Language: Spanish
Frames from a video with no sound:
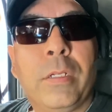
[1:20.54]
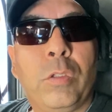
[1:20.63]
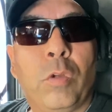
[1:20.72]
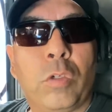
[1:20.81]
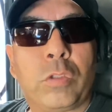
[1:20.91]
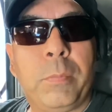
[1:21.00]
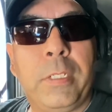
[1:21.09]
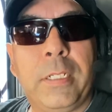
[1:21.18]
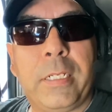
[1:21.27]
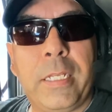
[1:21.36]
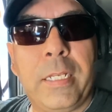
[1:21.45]

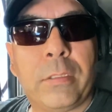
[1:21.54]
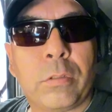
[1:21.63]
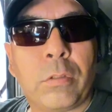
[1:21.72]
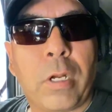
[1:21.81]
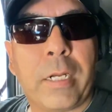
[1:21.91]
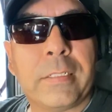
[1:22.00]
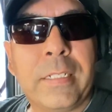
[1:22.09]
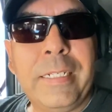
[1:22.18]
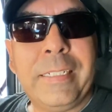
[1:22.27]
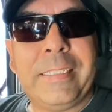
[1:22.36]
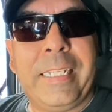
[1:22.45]
2.500 dólares
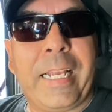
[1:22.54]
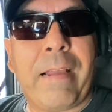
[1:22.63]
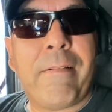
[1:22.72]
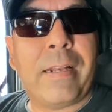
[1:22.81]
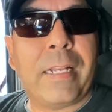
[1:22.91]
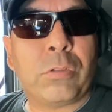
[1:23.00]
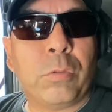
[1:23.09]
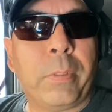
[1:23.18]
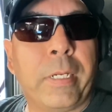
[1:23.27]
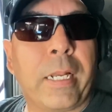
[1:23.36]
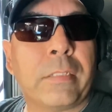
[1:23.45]
llegaban a
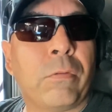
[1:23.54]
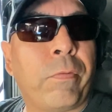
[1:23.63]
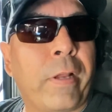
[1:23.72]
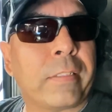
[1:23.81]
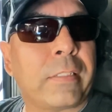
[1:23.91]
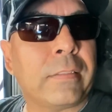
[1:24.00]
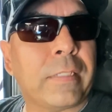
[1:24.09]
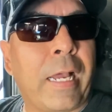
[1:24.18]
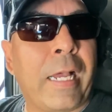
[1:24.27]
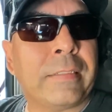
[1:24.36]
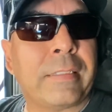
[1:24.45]
subir las ofertas
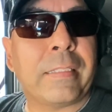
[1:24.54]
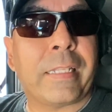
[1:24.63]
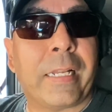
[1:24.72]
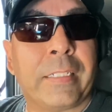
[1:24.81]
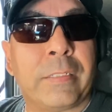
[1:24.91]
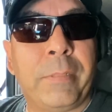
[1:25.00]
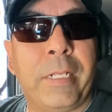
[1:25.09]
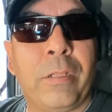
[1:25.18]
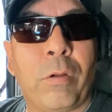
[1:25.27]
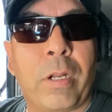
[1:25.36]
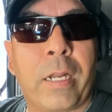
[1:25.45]
hasta 3.000
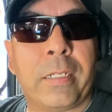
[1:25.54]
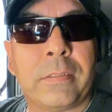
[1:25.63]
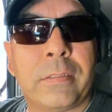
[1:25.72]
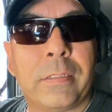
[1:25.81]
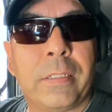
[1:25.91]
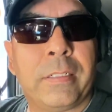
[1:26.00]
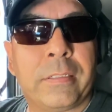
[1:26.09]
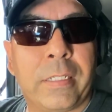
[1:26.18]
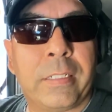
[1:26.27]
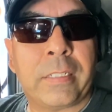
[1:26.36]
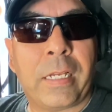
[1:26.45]
dólares es
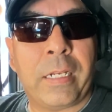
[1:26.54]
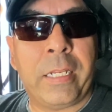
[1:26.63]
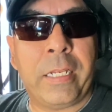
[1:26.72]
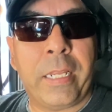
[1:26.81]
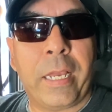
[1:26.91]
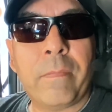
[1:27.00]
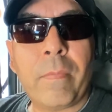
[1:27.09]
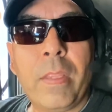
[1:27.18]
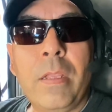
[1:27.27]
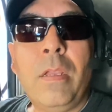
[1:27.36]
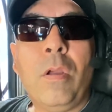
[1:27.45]
esa línea.
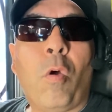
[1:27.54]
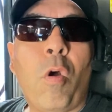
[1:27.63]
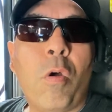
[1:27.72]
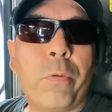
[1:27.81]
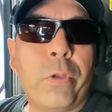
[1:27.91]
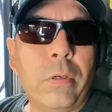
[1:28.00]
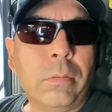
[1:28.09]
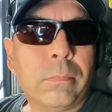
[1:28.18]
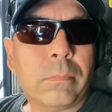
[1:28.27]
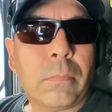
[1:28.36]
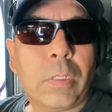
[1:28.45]
Obvio,
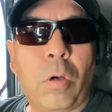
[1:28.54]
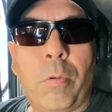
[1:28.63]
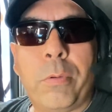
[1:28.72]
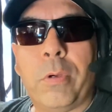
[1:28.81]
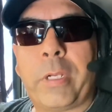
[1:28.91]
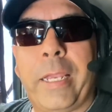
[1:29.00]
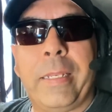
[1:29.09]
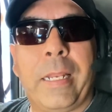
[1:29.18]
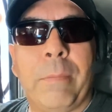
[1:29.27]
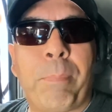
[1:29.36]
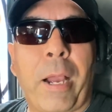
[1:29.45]
obvio que en
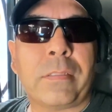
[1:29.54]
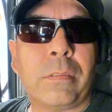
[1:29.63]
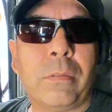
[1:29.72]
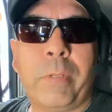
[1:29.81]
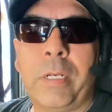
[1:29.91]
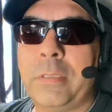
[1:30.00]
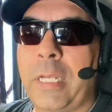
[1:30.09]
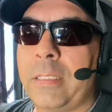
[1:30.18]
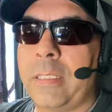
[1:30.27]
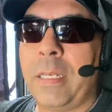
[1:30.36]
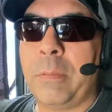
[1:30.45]
El Paso, bueno,
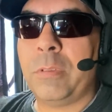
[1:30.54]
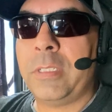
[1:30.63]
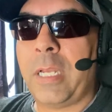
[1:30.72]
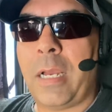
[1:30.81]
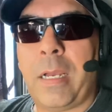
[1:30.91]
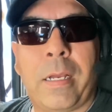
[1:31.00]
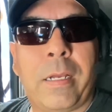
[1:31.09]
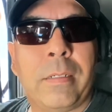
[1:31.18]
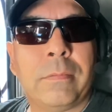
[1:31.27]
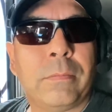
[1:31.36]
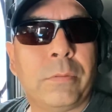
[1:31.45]
ya tenemos
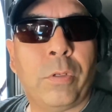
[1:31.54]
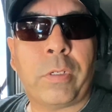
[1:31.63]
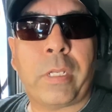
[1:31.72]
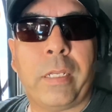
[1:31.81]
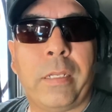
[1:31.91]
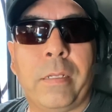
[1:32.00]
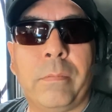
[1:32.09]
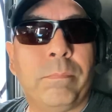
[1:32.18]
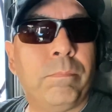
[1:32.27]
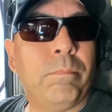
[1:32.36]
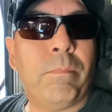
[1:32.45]
ya, yo creo que
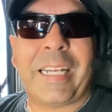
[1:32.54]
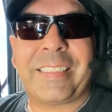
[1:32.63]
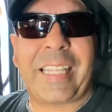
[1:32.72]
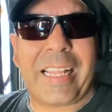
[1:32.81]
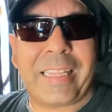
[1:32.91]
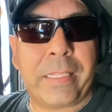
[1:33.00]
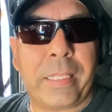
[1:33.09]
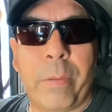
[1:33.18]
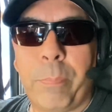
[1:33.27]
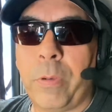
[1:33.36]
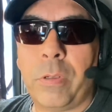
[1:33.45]
bastante
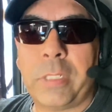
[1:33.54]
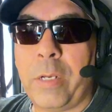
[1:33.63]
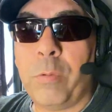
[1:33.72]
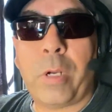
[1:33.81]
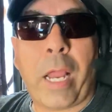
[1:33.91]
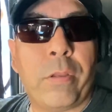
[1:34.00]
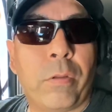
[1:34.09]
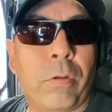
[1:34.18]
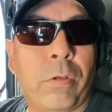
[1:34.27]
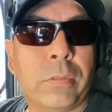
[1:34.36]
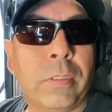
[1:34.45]
tiempo, no sé, un año,
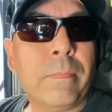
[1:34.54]
dos,